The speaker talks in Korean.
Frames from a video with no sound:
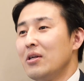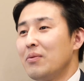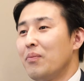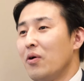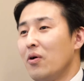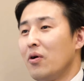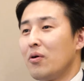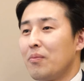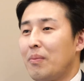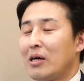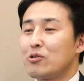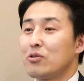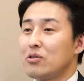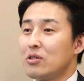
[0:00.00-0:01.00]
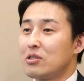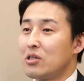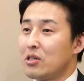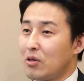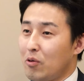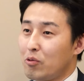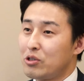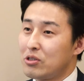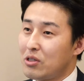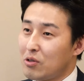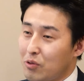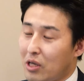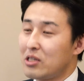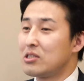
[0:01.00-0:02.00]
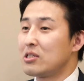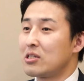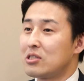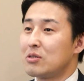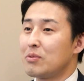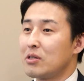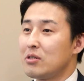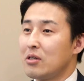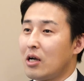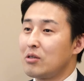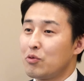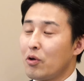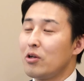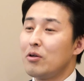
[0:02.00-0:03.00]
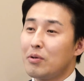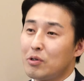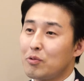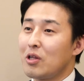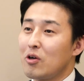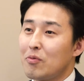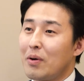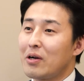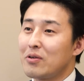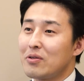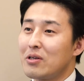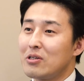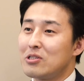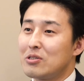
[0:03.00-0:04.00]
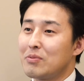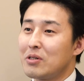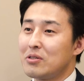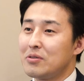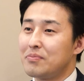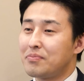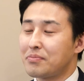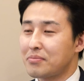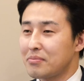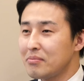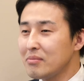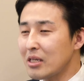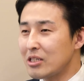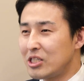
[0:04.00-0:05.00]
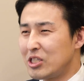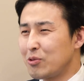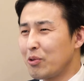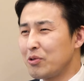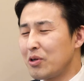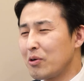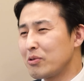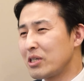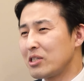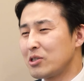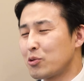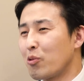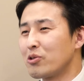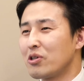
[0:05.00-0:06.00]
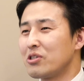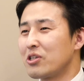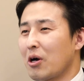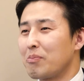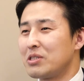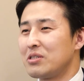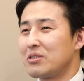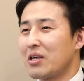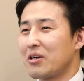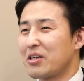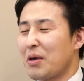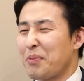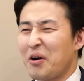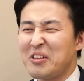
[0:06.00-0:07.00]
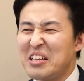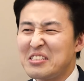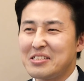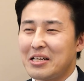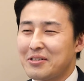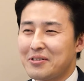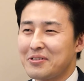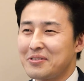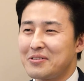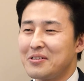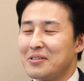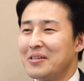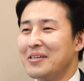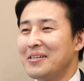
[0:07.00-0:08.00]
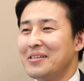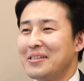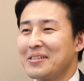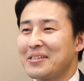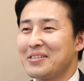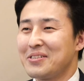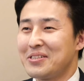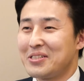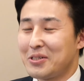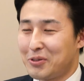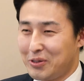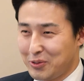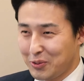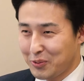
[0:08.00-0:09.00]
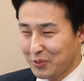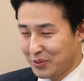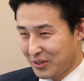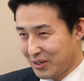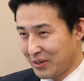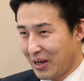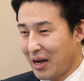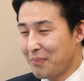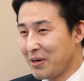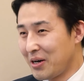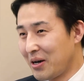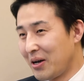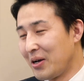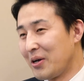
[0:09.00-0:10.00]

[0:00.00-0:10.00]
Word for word: 뭐 맞춰서 이제 오실 때도 계시겠지만은 아니면 또 엘리베이터 따로 마련되어 있지만은 직원들하고 사실 동선이 겹치는 게 그렇게 편하진 않거든요. 그래서 이제 뒤쪽으로 이렇게 아마